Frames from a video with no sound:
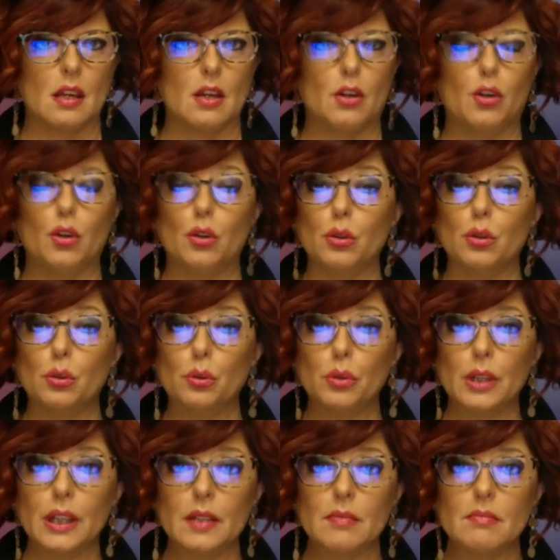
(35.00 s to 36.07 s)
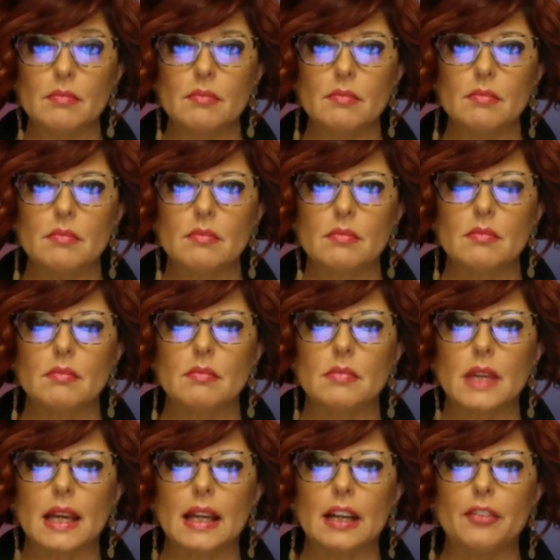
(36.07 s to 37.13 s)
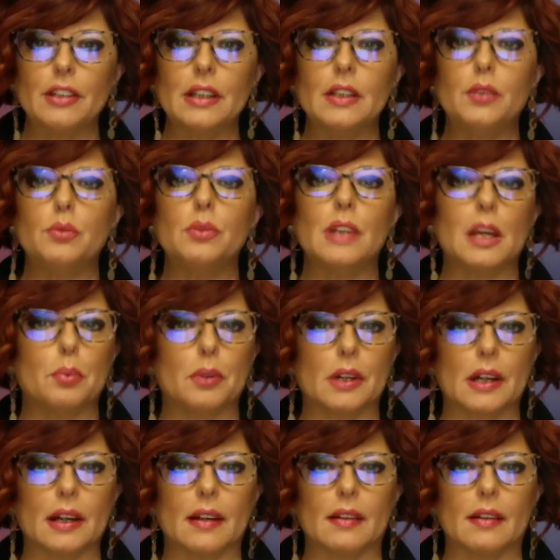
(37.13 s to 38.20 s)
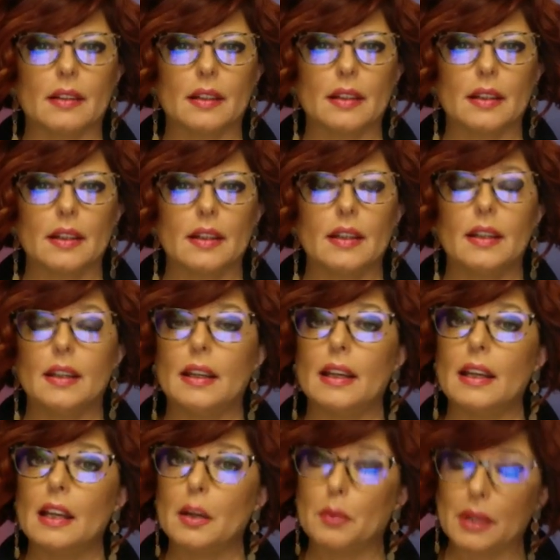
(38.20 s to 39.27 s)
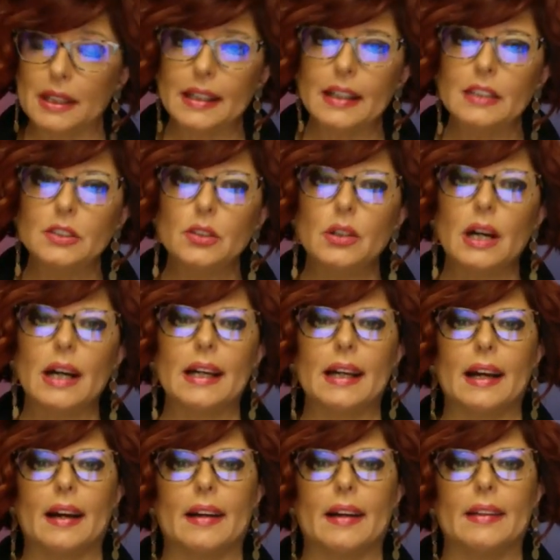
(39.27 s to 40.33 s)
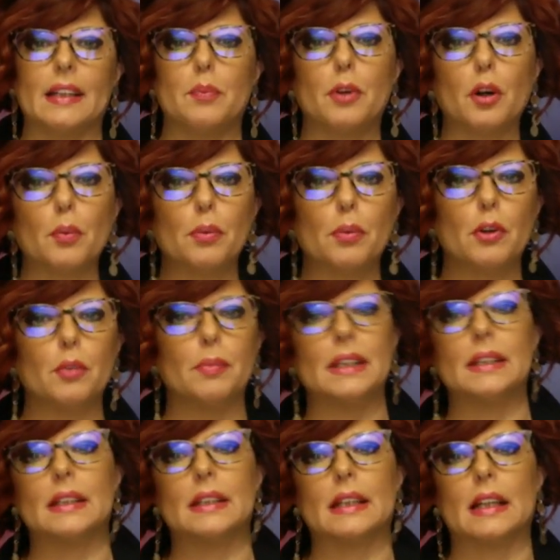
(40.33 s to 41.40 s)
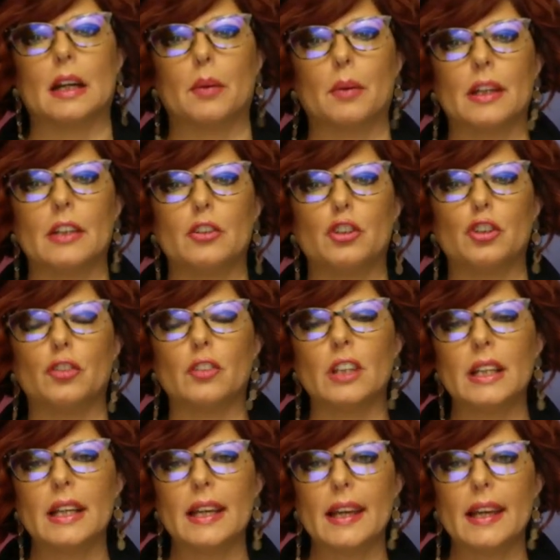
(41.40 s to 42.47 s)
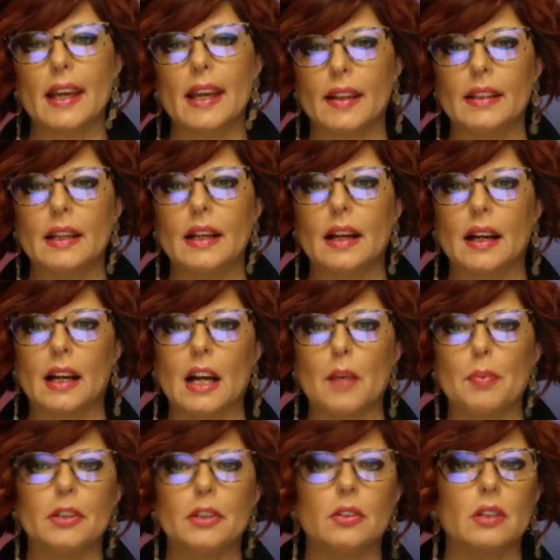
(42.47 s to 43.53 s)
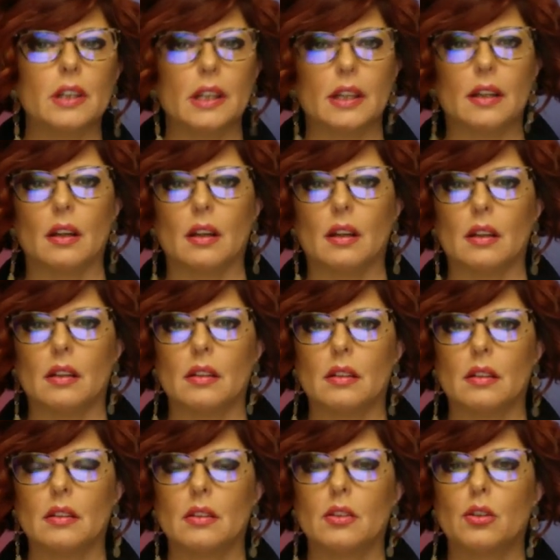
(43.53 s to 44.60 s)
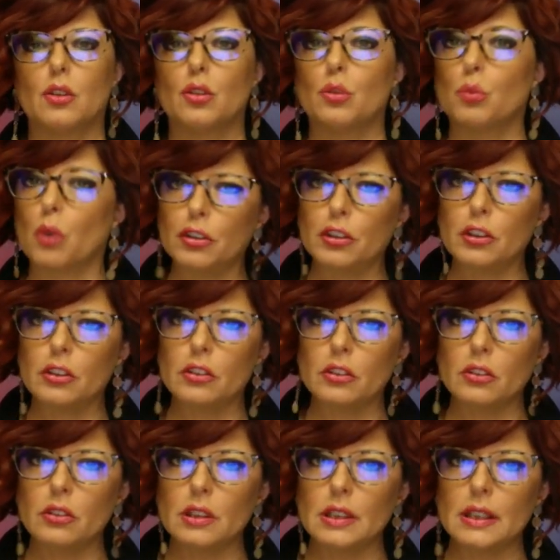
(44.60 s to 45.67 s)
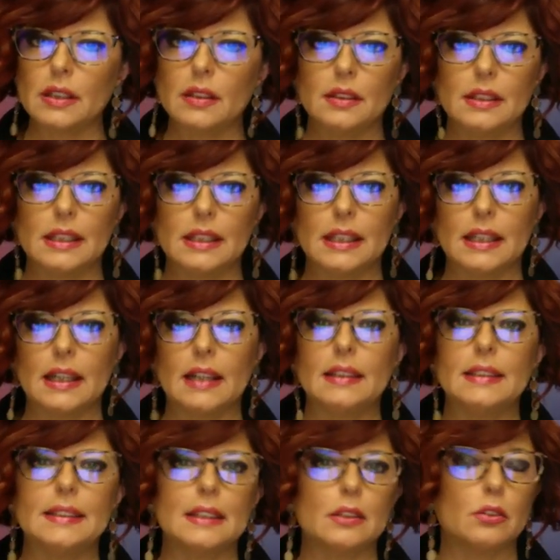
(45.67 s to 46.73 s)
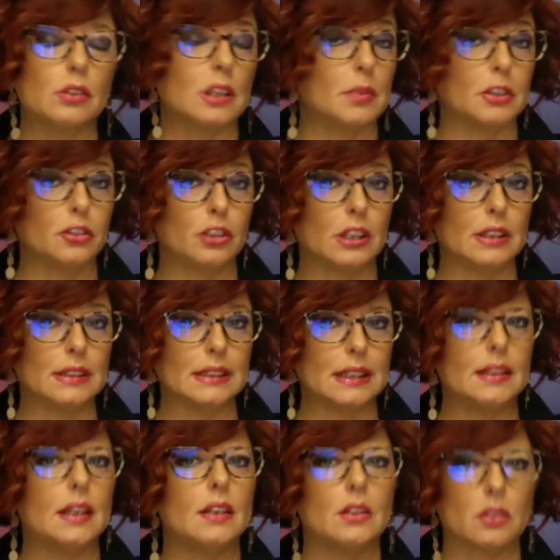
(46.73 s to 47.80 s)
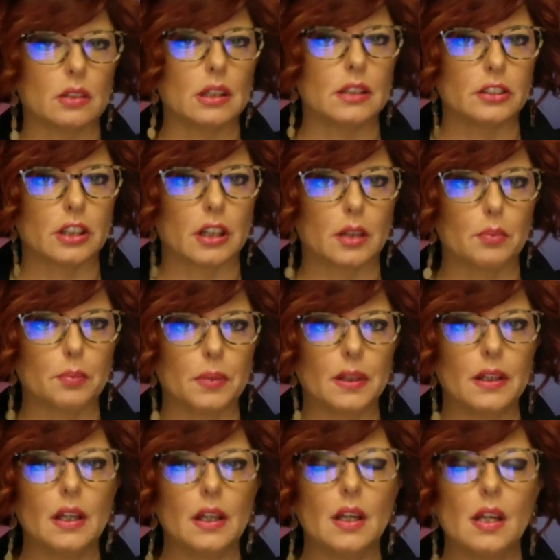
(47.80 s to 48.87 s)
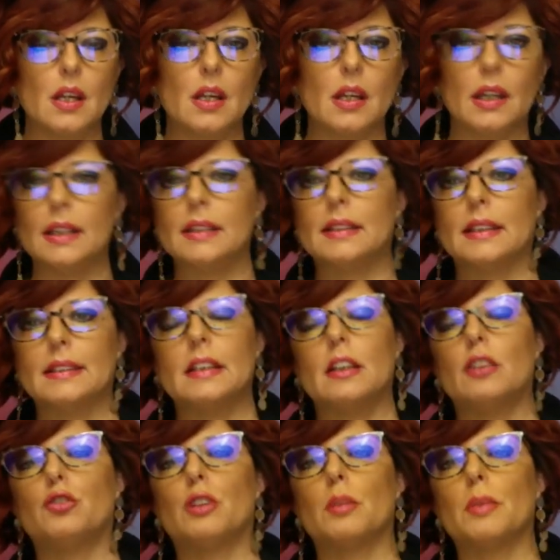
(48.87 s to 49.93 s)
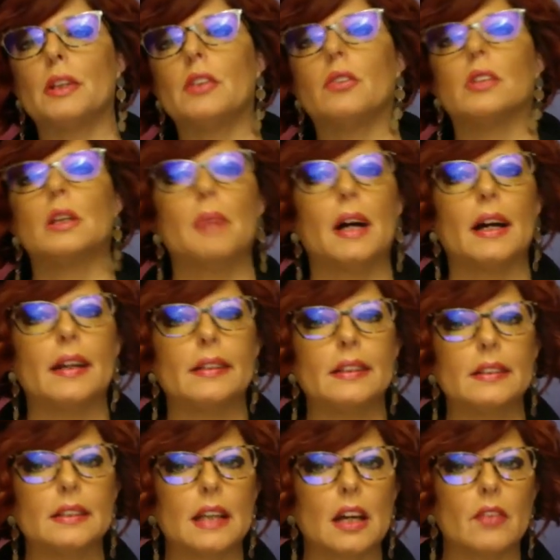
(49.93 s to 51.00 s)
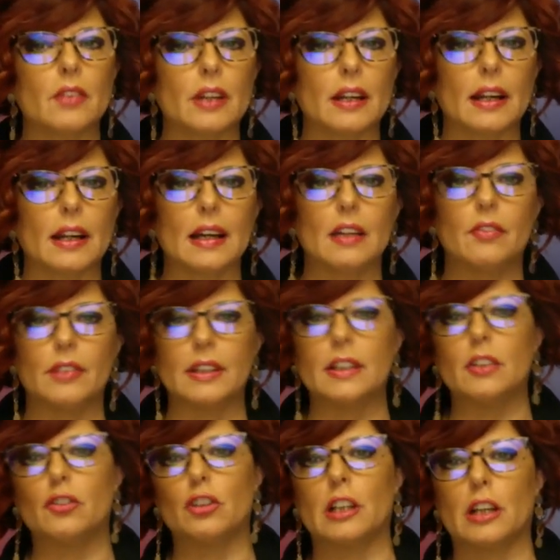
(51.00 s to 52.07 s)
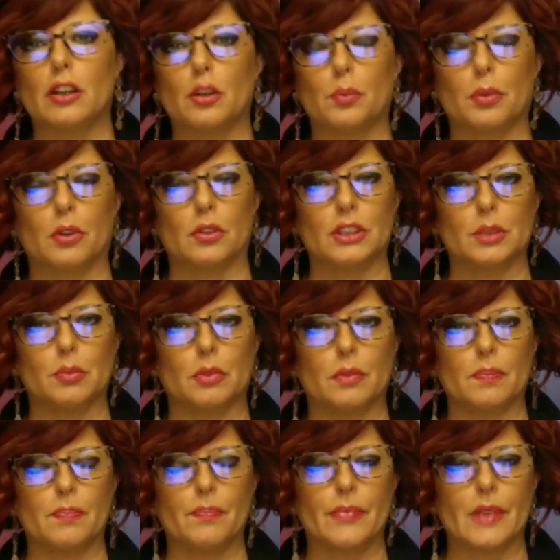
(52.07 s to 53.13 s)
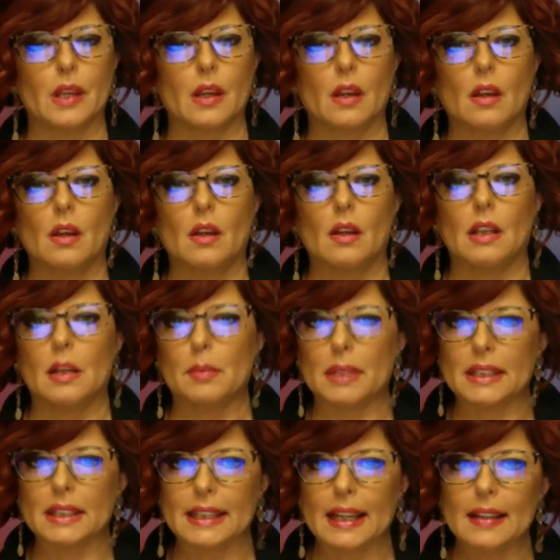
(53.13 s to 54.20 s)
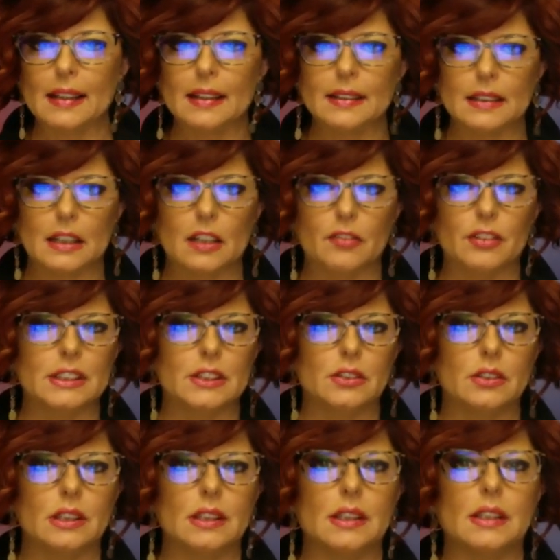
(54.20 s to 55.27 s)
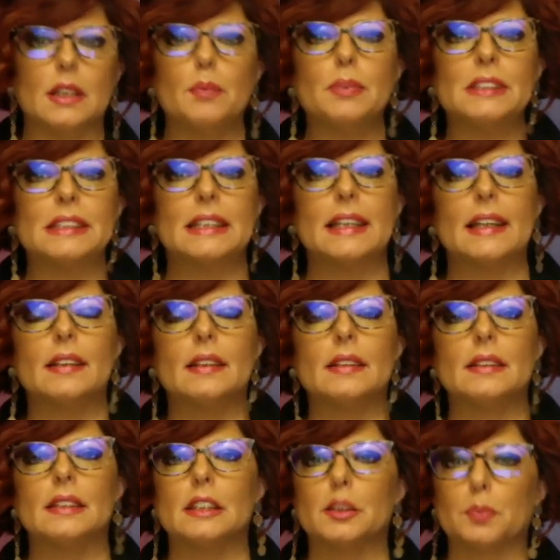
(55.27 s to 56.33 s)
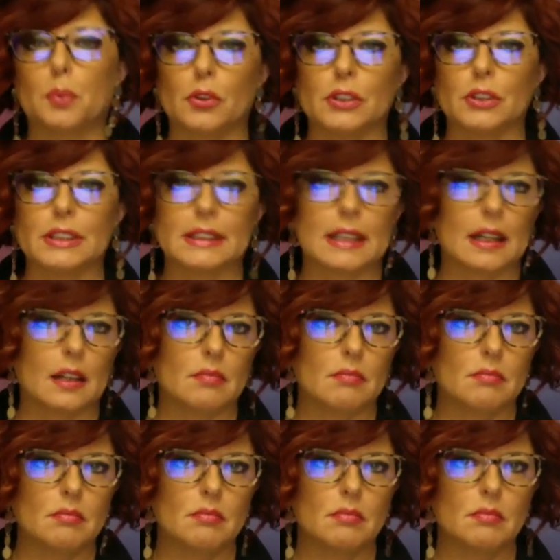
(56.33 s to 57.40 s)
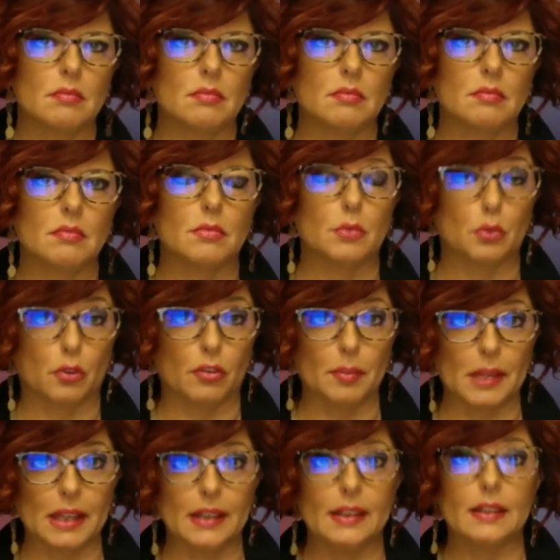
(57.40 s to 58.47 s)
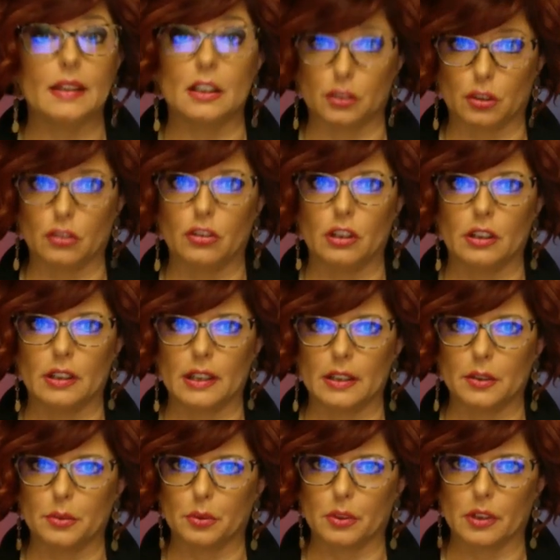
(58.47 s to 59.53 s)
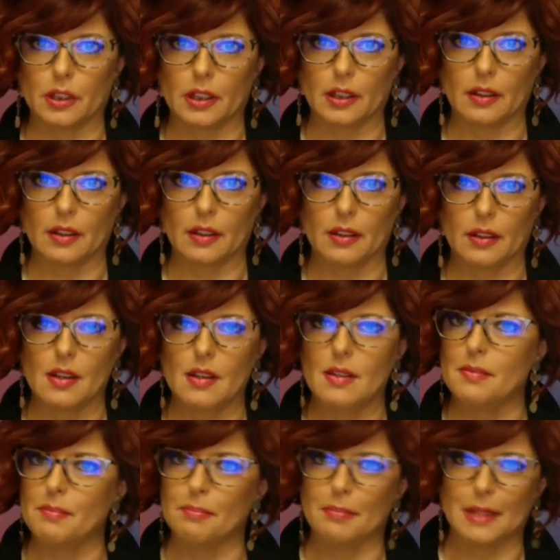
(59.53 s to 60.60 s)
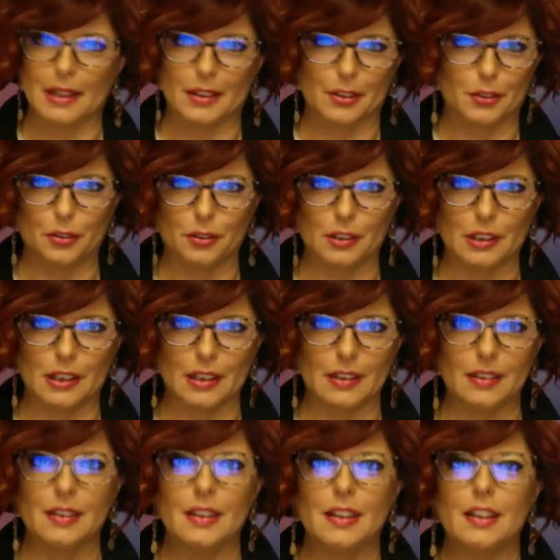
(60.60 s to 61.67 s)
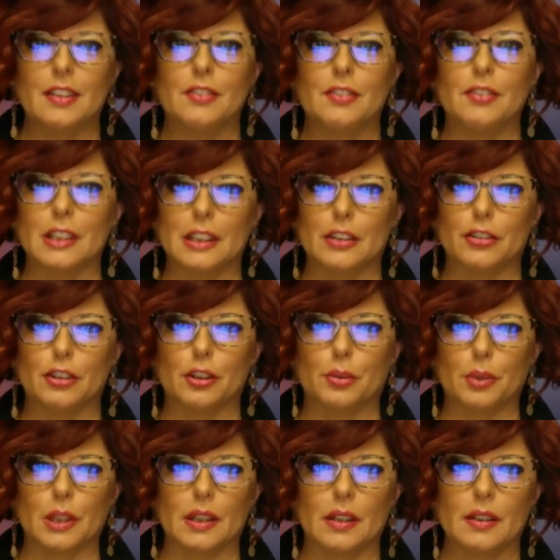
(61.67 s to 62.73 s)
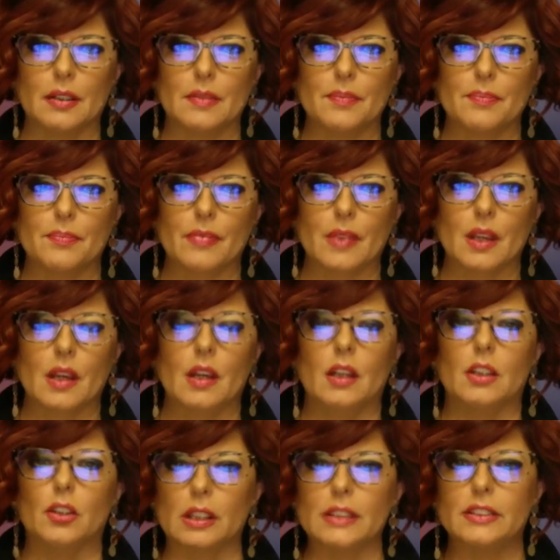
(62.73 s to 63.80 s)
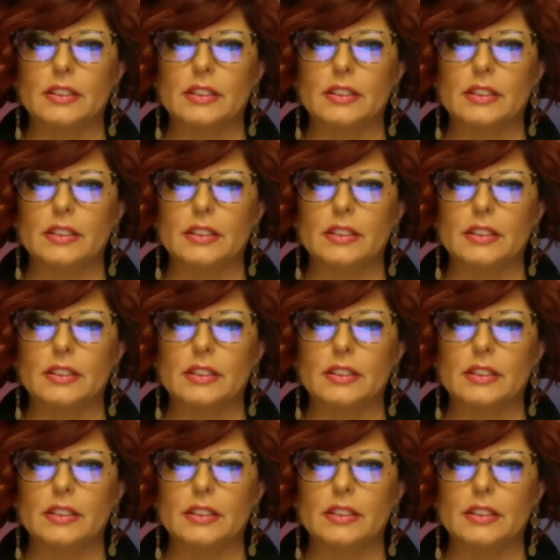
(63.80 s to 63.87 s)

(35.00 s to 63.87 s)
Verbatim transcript: Con lui è la fine di un'epoca e guarda caso accade proprio mentre la Guardia Civile entra a Capitol Hill, con Washington dichiarata in stato di emergenza da Donald Trump in attesa del giuramento di Biden che avverrà il 20 gennaio prossimo. La battaglia tra fazioni di Deep State si sposta nuovamente nei social network, ma non finisce qui. Donald